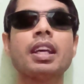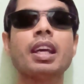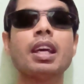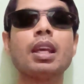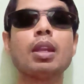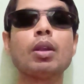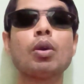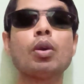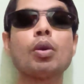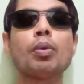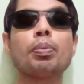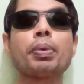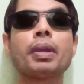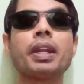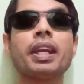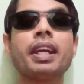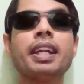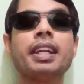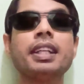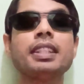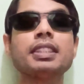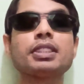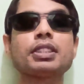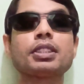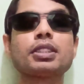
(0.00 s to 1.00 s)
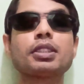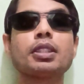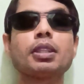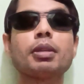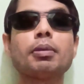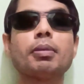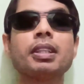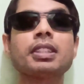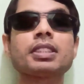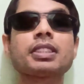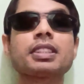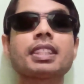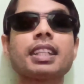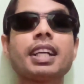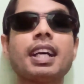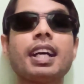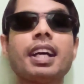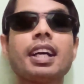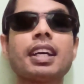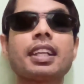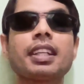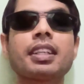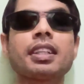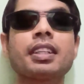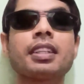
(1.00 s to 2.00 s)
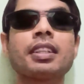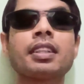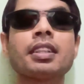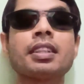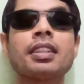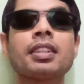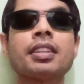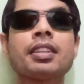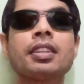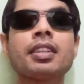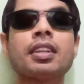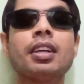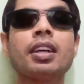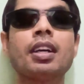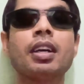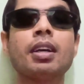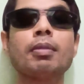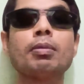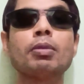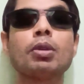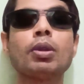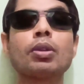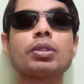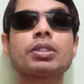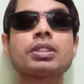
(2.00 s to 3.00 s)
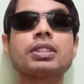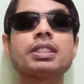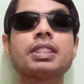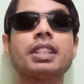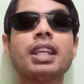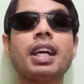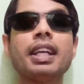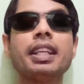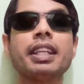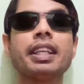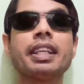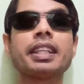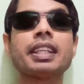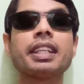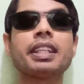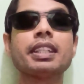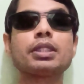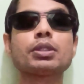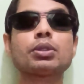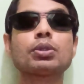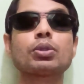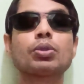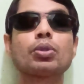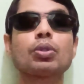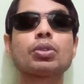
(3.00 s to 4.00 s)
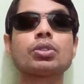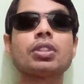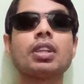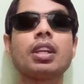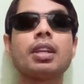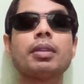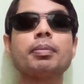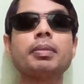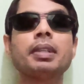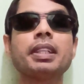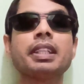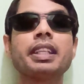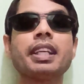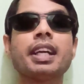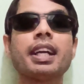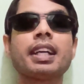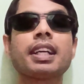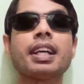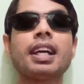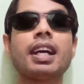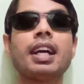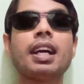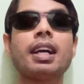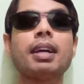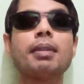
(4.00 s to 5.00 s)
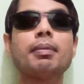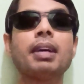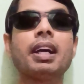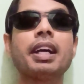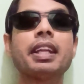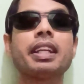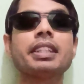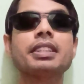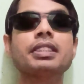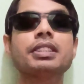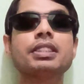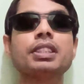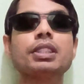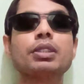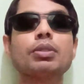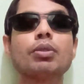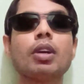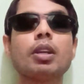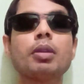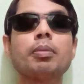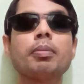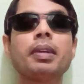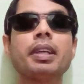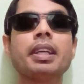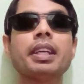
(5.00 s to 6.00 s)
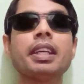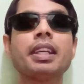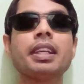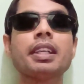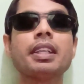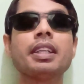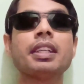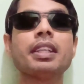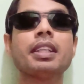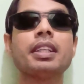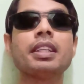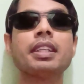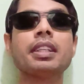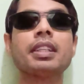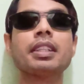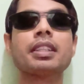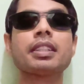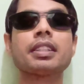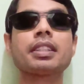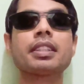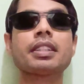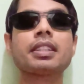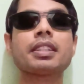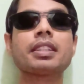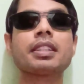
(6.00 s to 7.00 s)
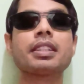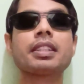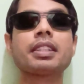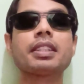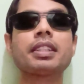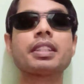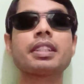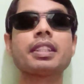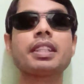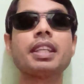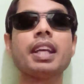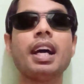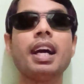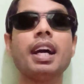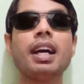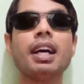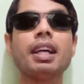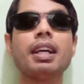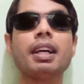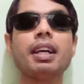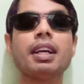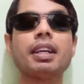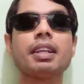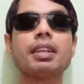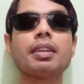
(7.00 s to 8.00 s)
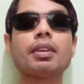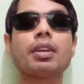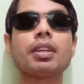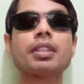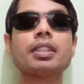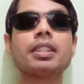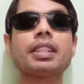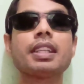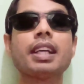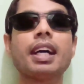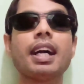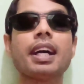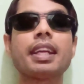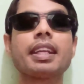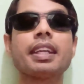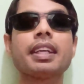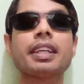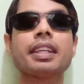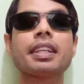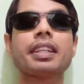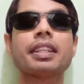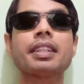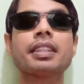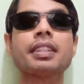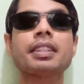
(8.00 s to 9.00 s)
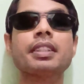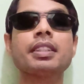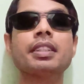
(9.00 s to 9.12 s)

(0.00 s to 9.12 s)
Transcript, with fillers: हेलो फ्रेंड्स नमस्कार हम लोग जानेंगे सोशल मीडिया का हमारे जीवन में क्या अधिकार है